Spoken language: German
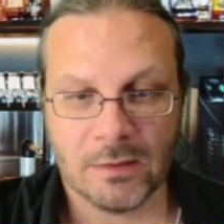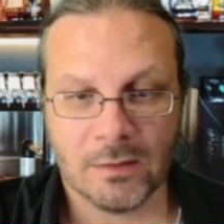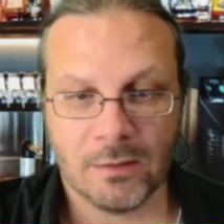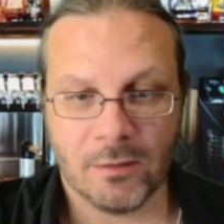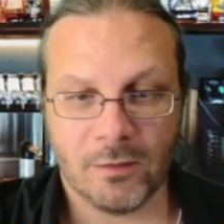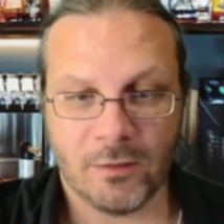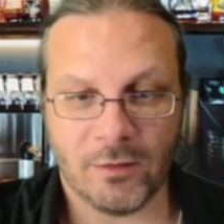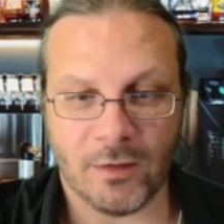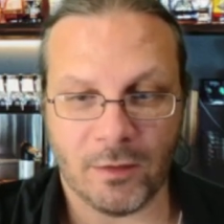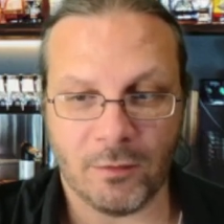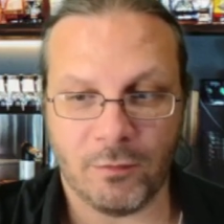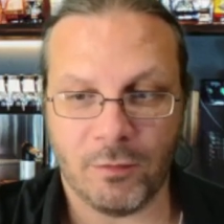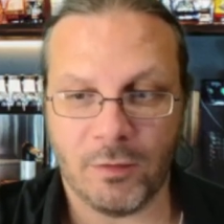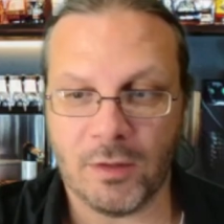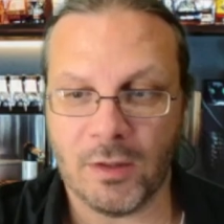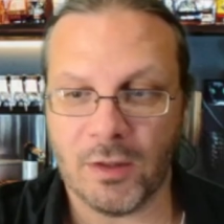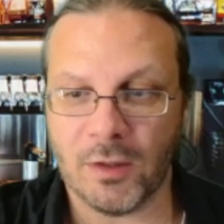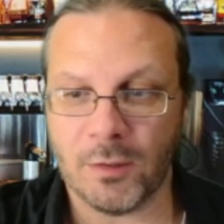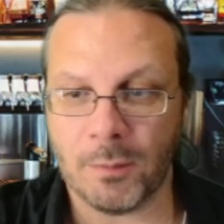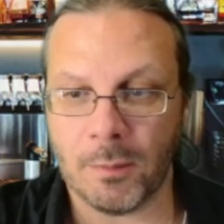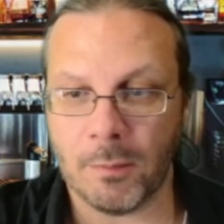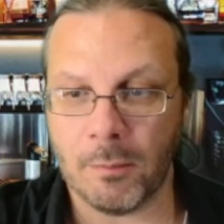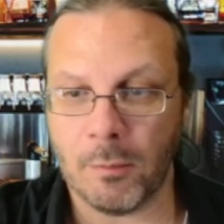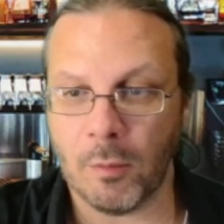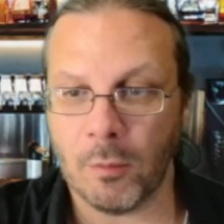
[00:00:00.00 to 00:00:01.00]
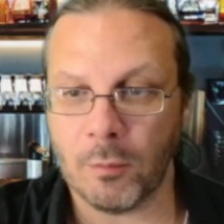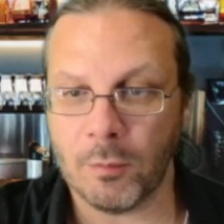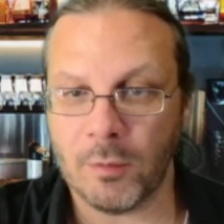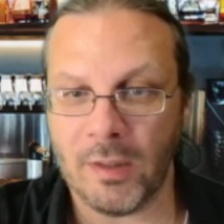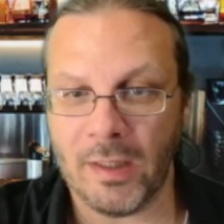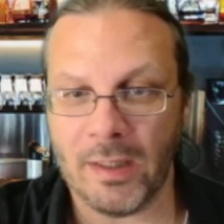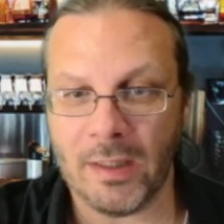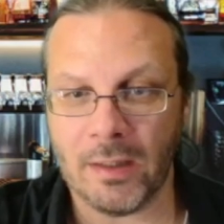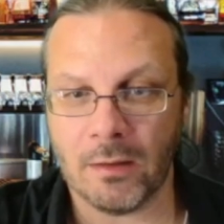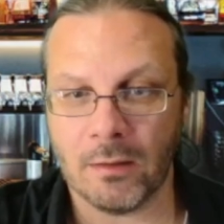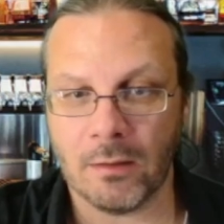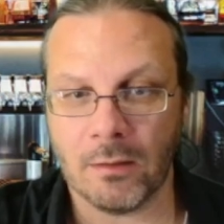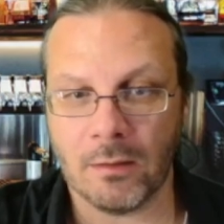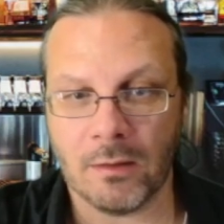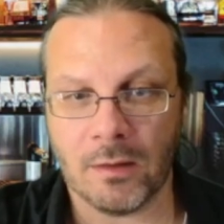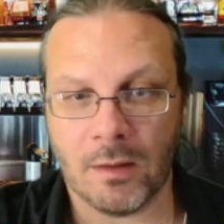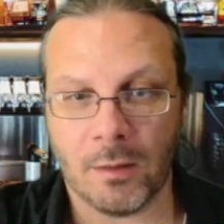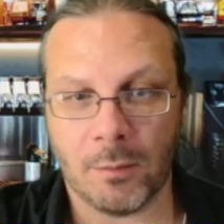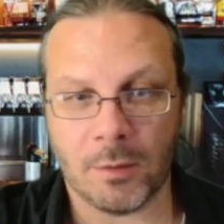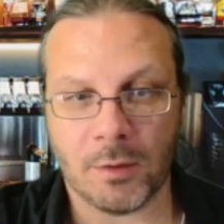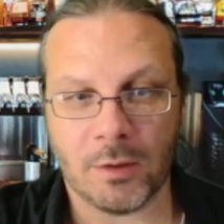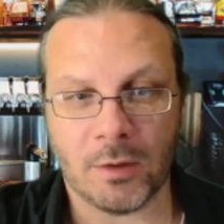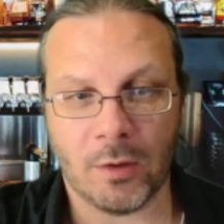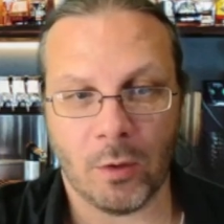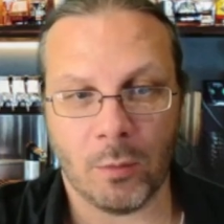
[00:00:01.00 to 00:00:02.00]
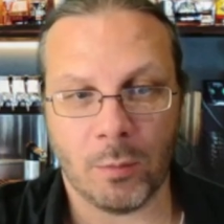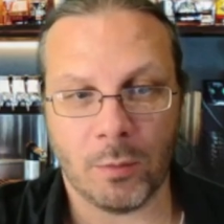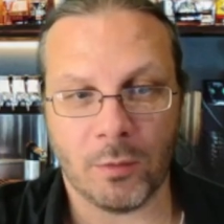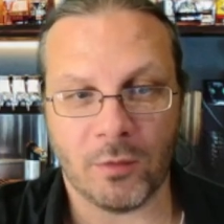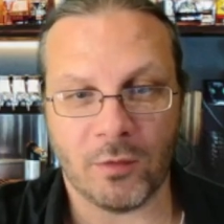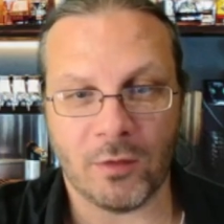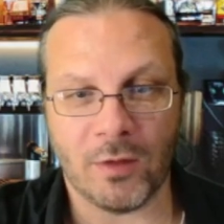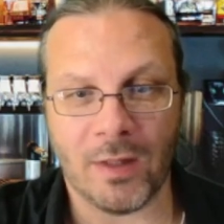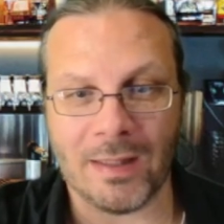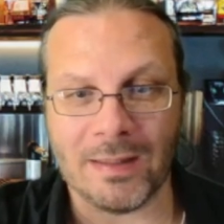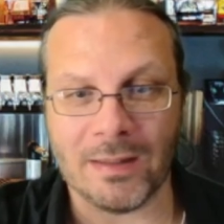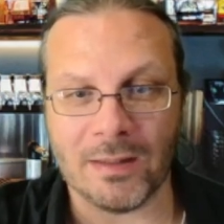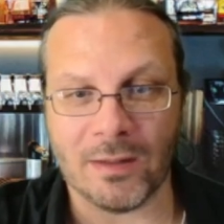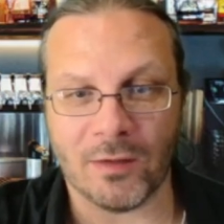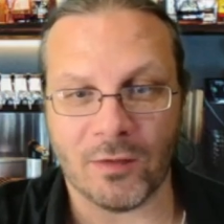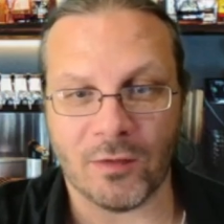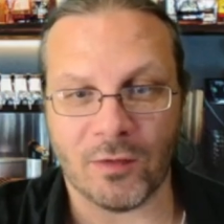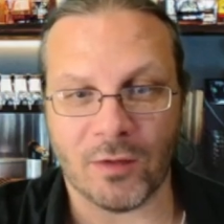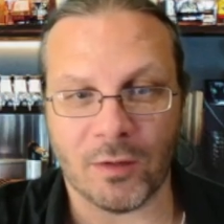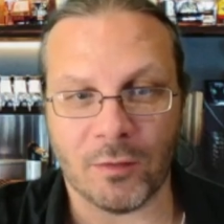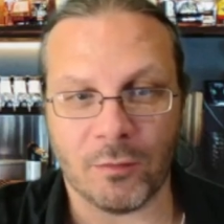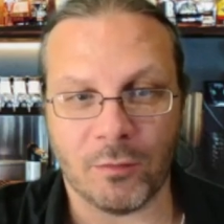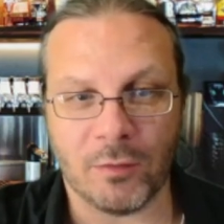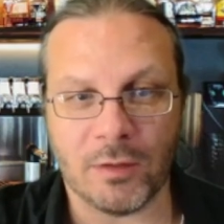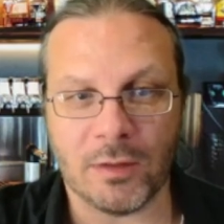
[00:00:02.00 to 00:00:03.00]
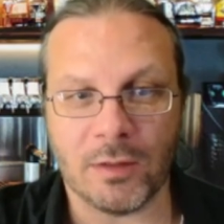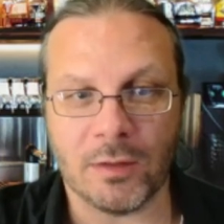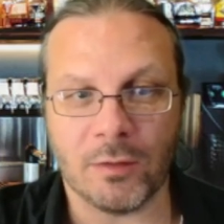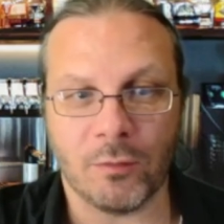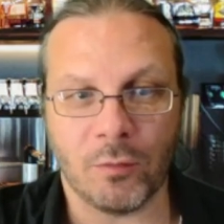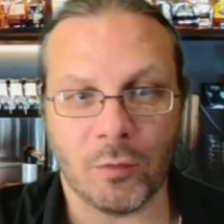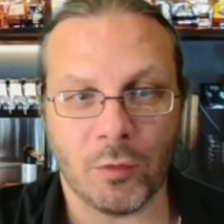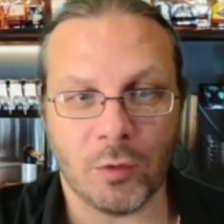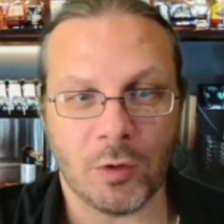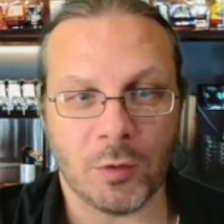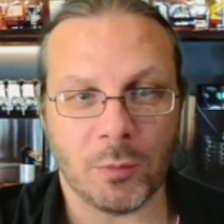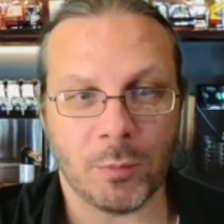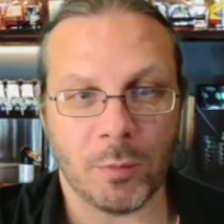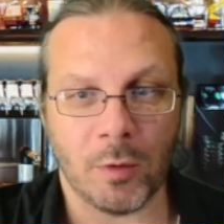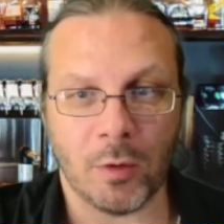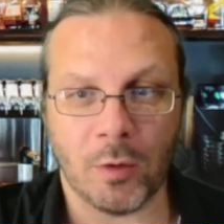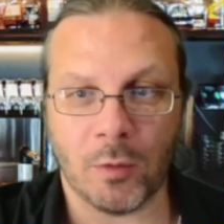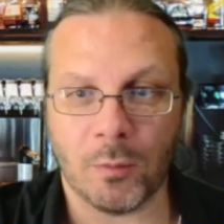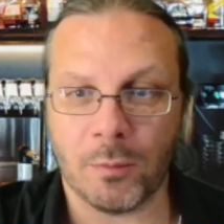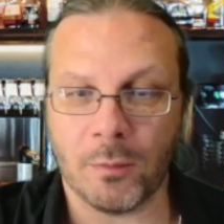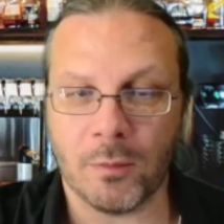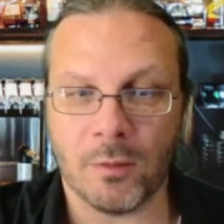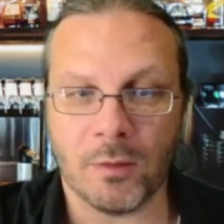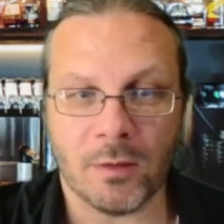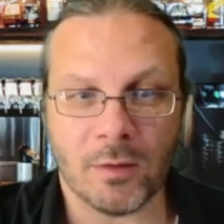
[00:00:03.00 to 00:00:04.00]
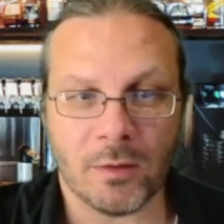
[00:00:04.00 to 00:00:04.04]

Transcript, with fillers: Sandviken ist bei mir um die Ecke, aber ich glaube, es ist ein anderes Sandviken, würde ich behaupten.